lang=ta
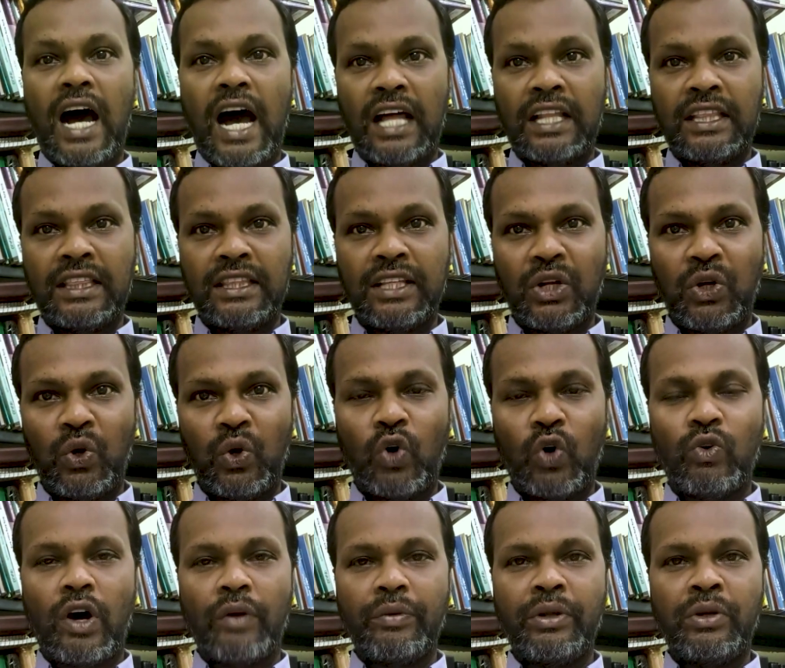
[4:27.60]
அந்த
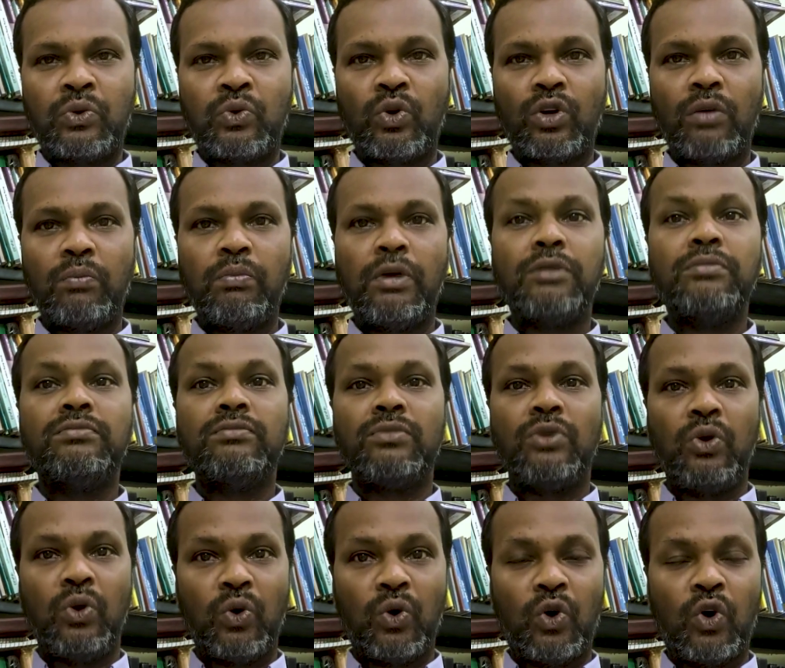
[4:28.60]
நோவாவின் குடும்பம்
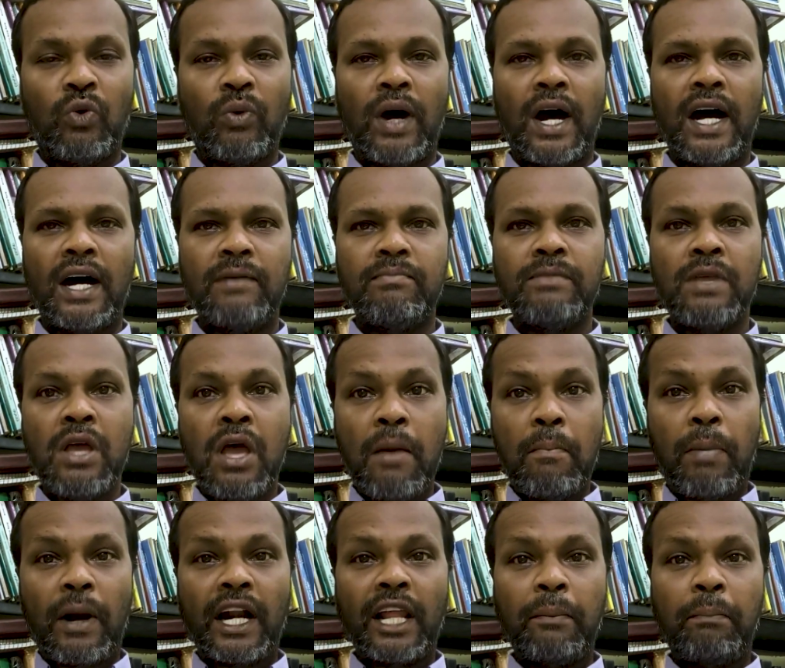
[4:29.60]
நோவா
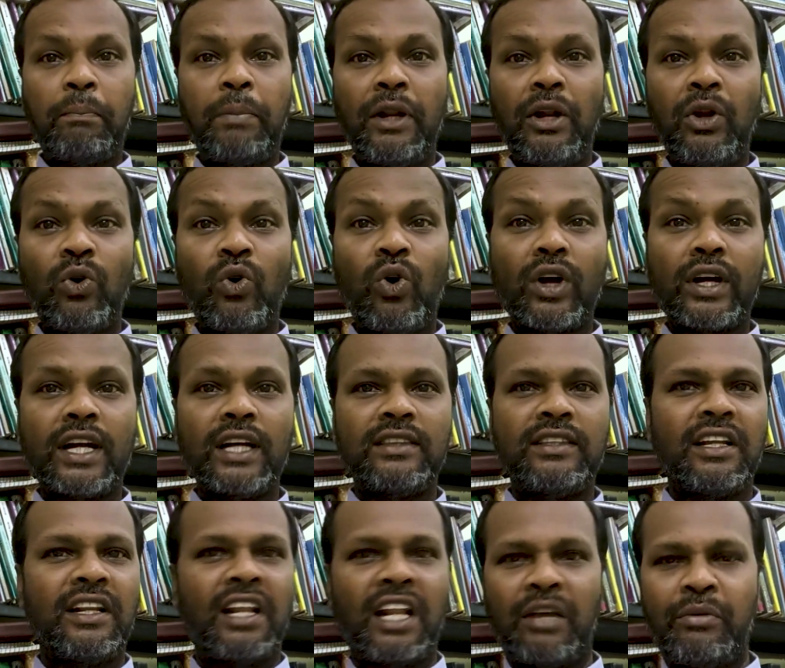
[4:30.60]
படைப்பின்
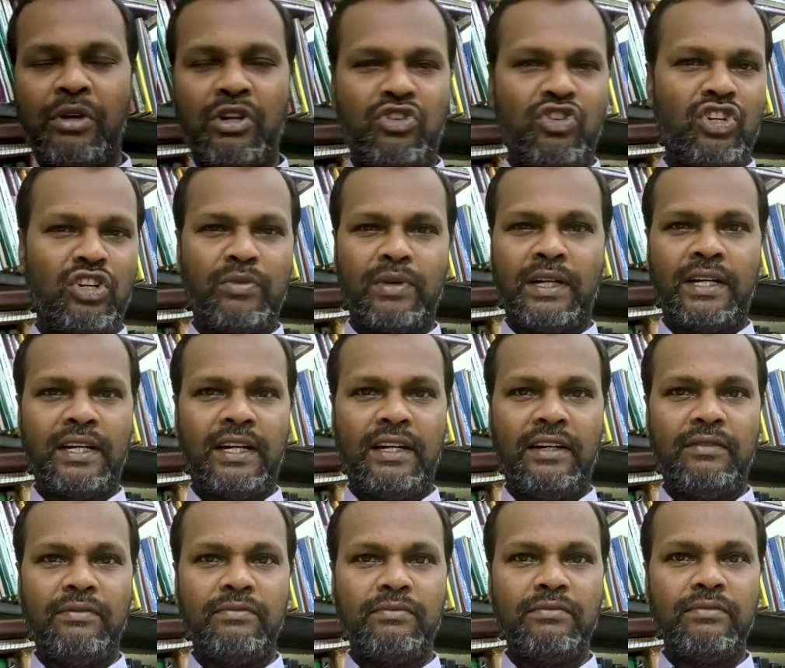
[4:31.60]
நோக்கத்தை நிறைவேற்றினவர்கள்
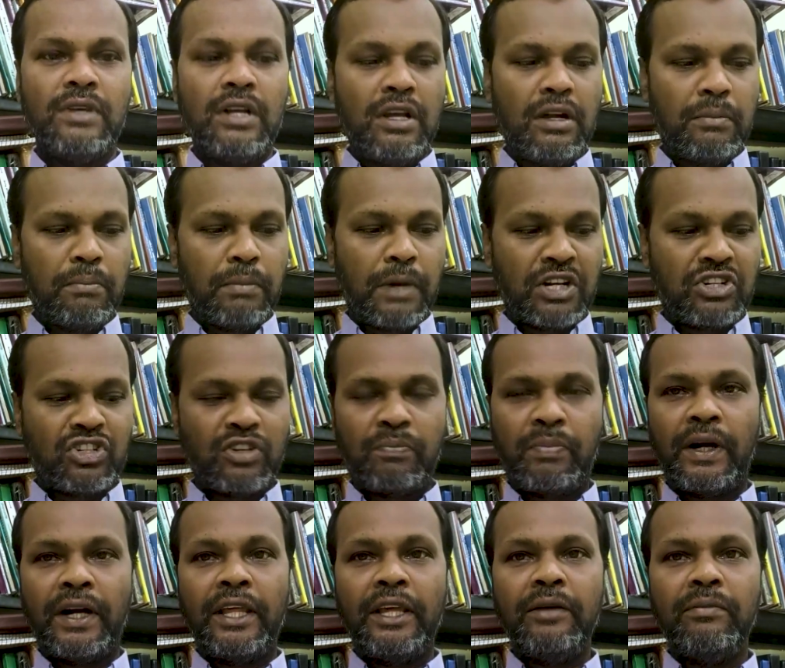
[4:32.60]

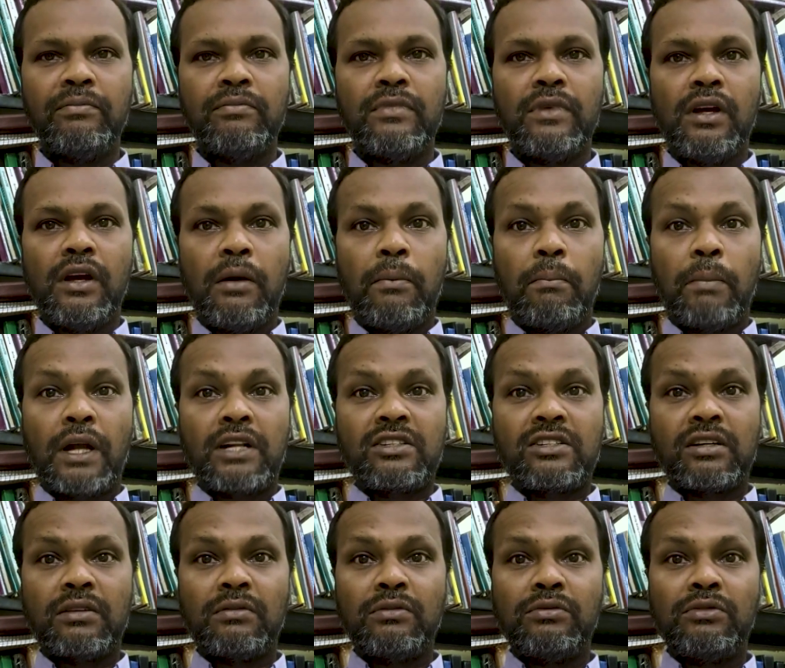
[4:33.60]
மற்றபடி மற்ற
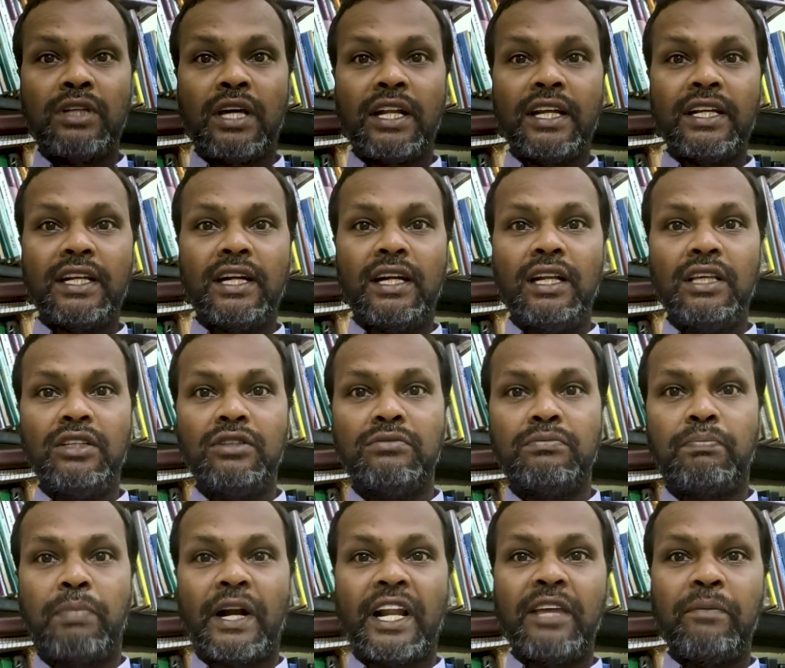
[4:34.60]
ஜனங்களையும்
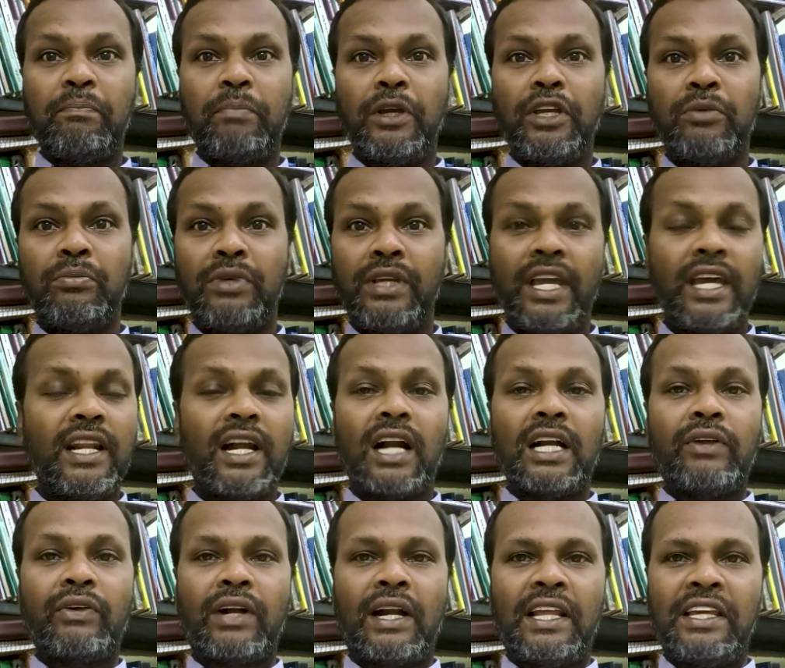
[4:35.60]
படைப்பையும் ஏன்
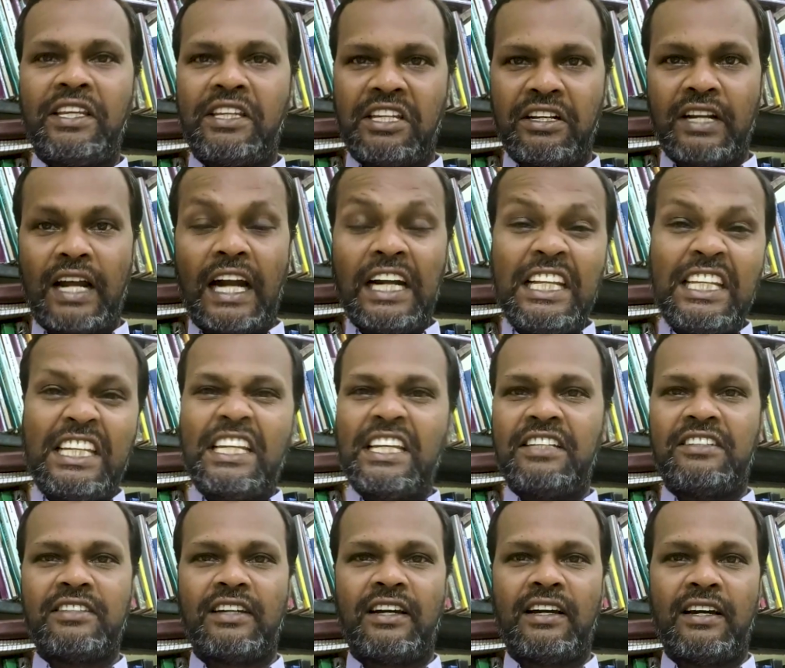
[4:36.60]
ஆண்டவர்
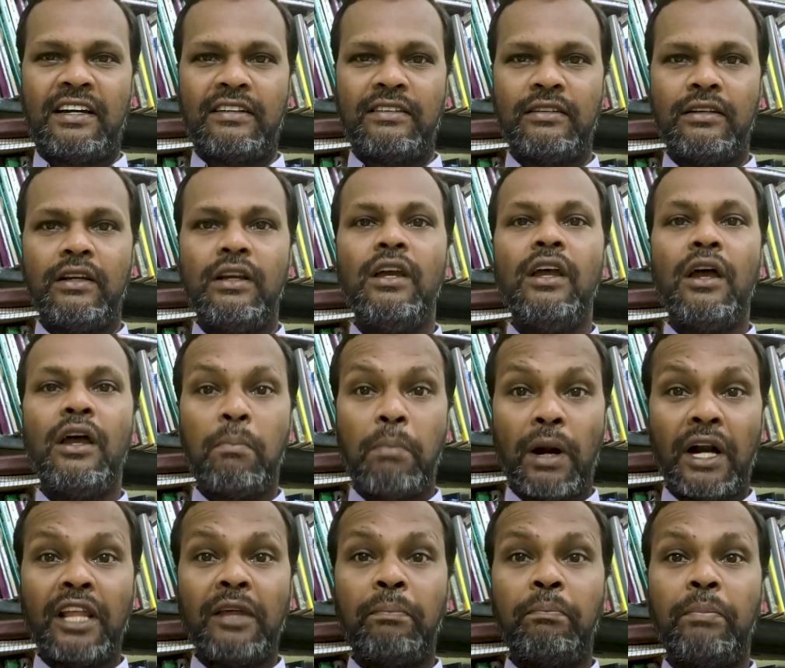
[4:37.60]
அழிக்கின்றார்
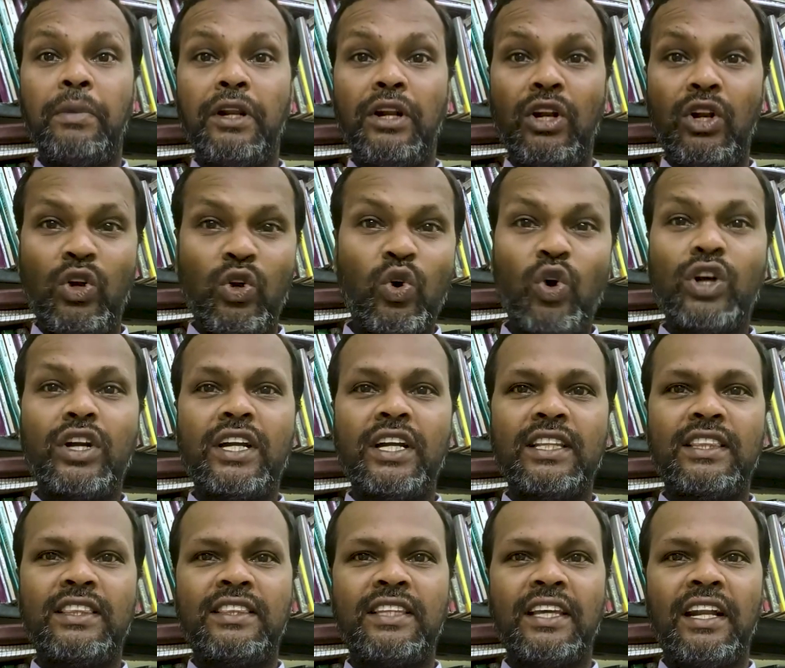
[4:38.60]
படைப்பின்
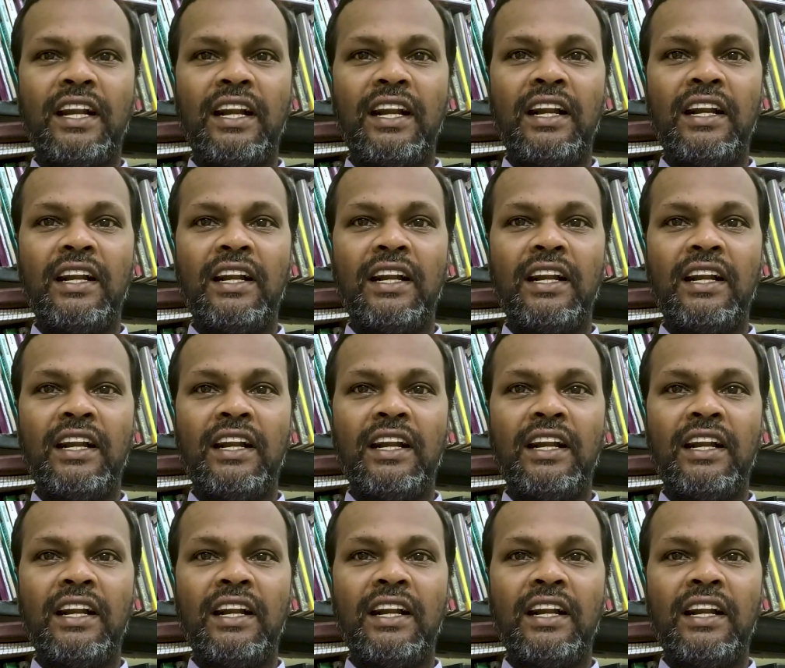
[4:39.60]
நோக்கத்தை